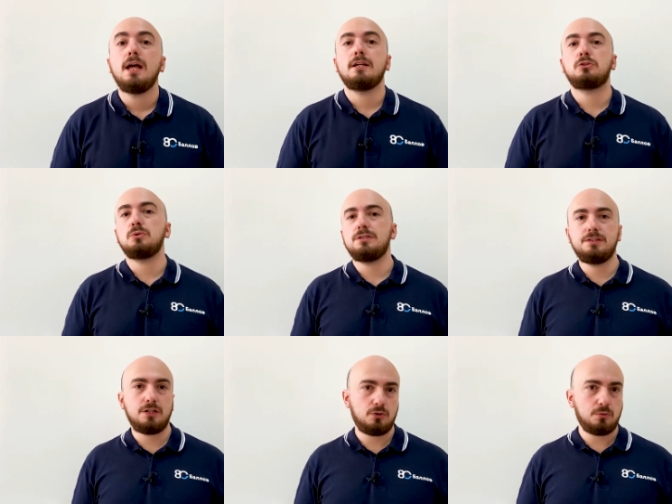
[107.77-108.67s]
Эту
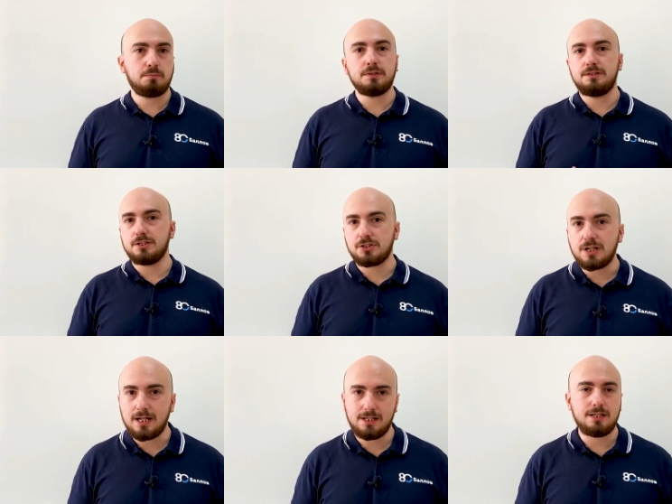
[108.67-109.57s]
идею
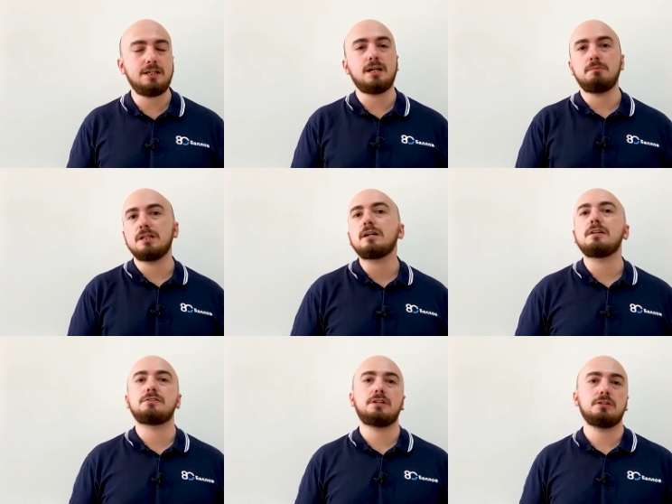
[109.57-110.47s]
поддержали и
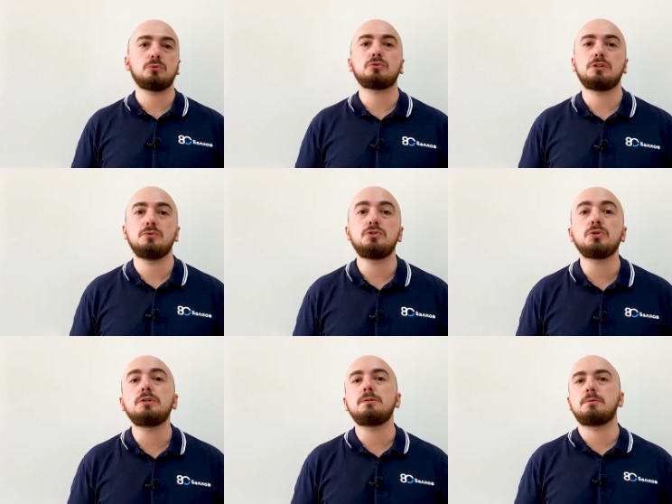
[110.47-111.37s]
американские и русские
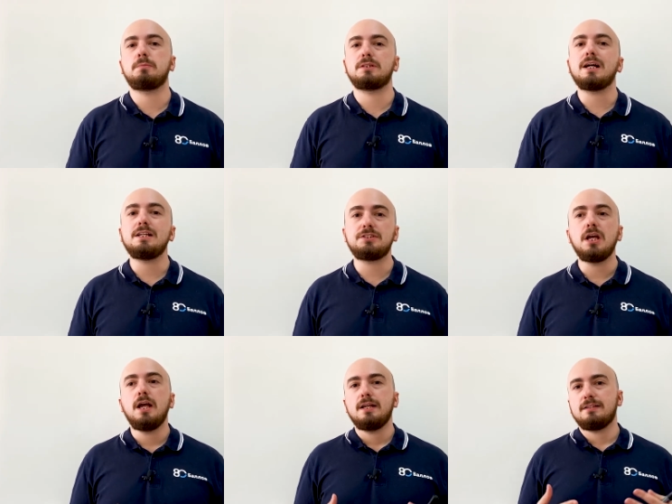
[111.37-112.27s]
ученые,
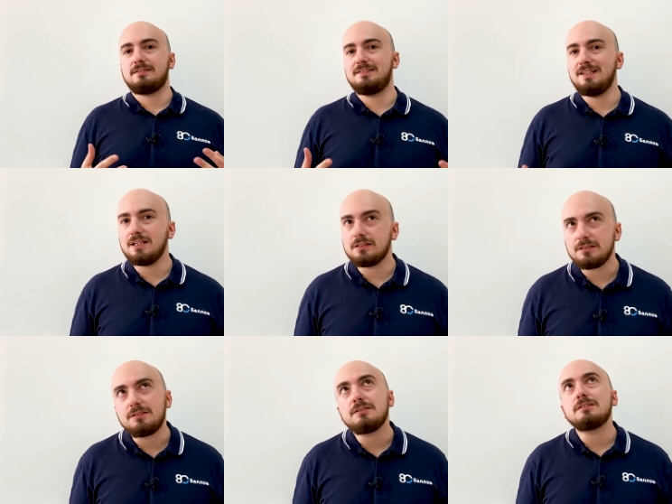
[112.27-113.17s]
попытались
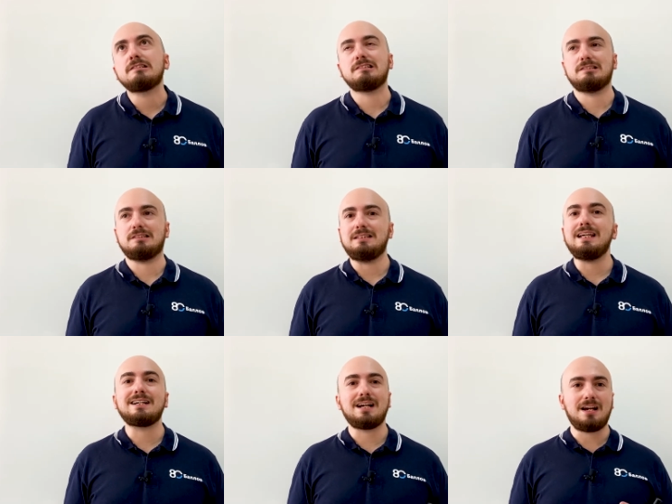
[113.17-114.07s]
сделать э,
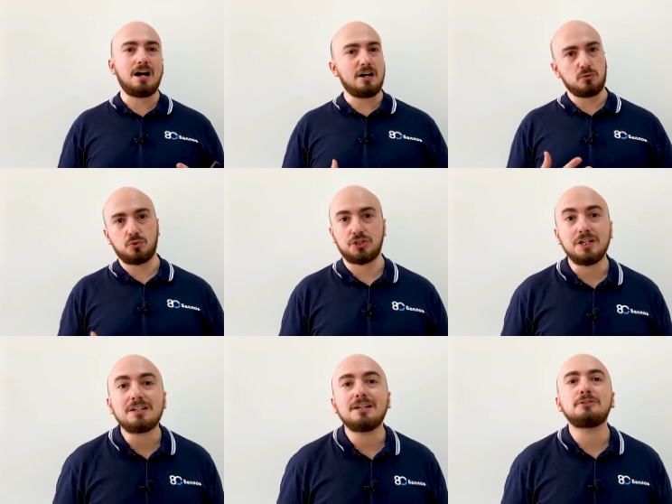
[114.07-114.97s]
некое
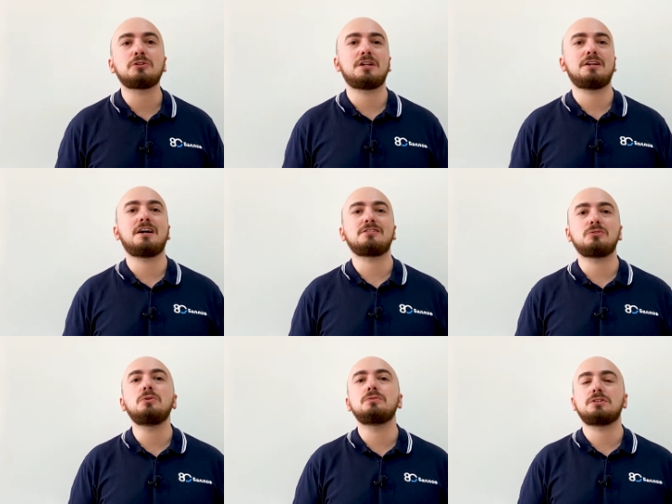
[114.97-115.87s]
оружие, которое
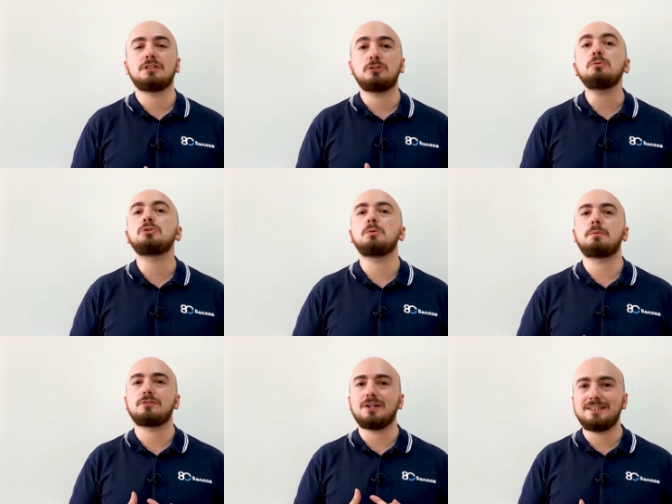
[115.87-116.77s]
основано на том, что
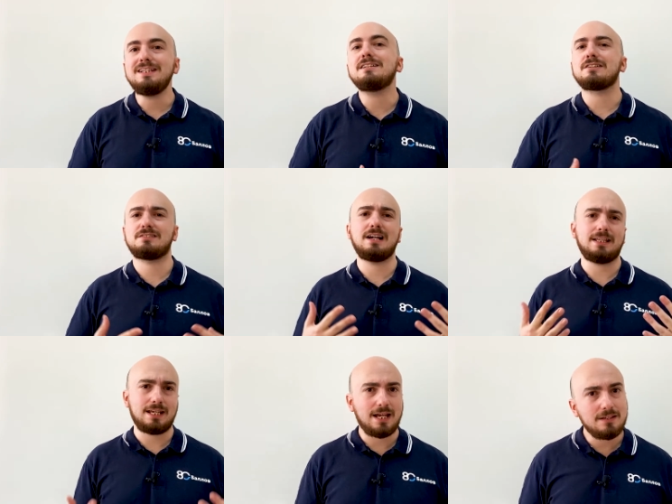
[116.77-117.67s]
проводник
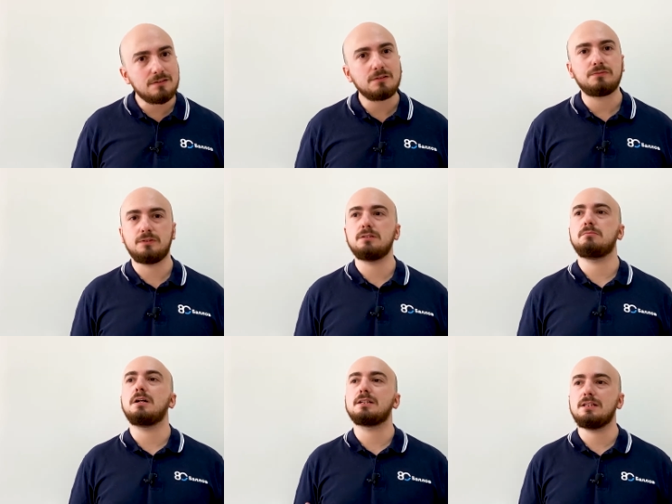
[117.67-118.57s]
разгоняется в
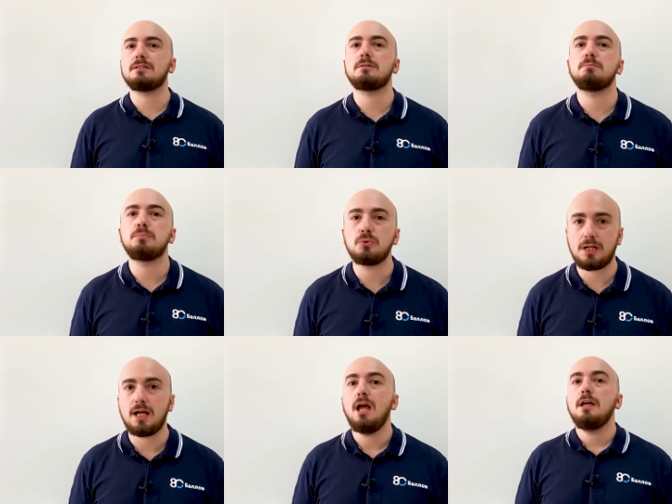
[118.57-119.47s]
магнитном поле.